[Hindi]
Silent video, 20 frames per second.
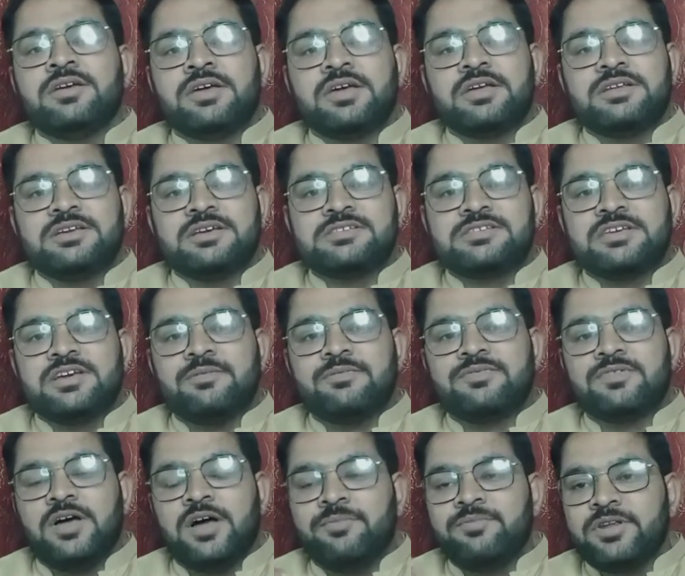कि जैसे हम
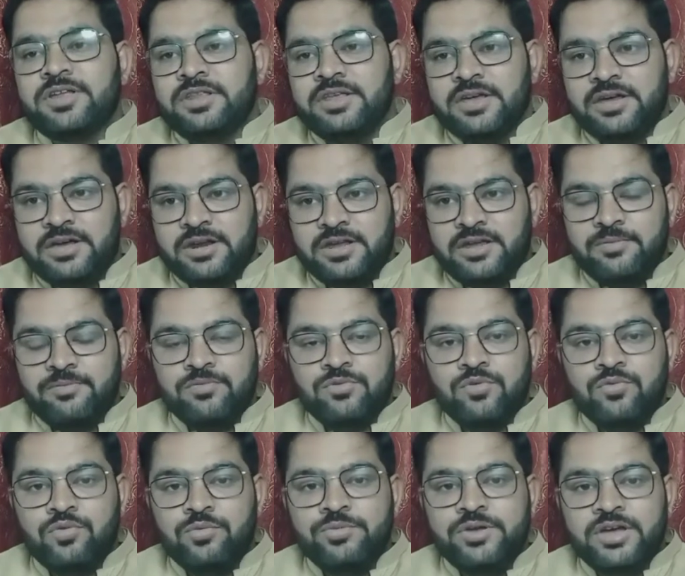सामने देख रहे हैं
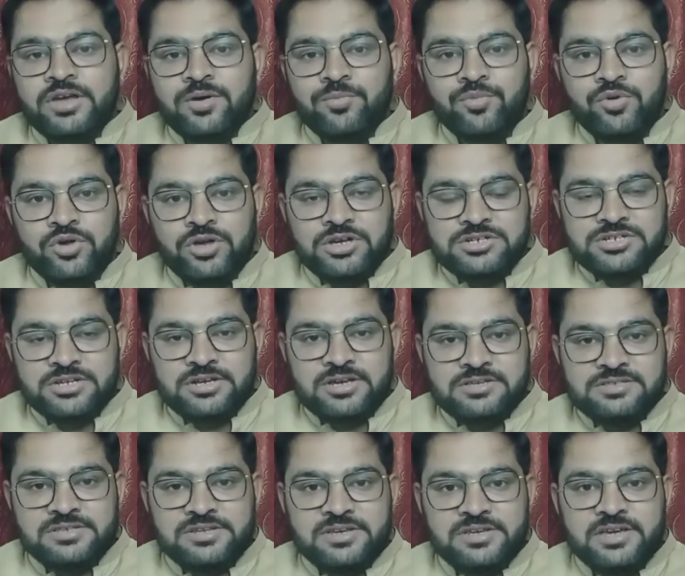तो वो भी एक कम्युनिकेशन
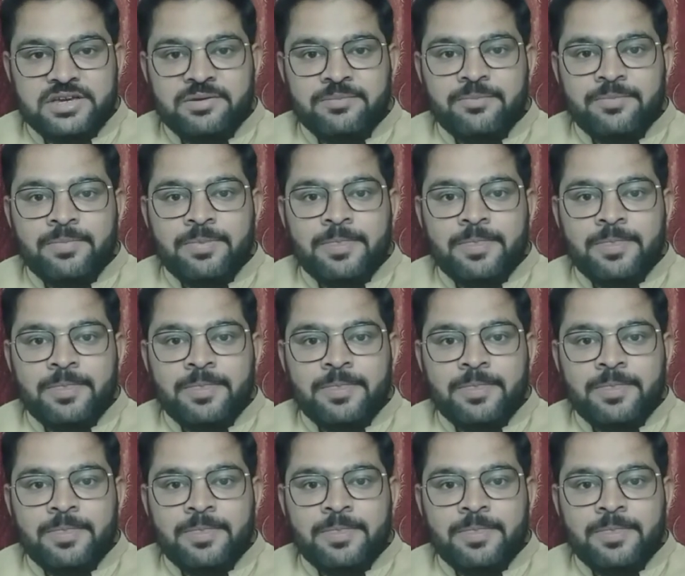का जरिया है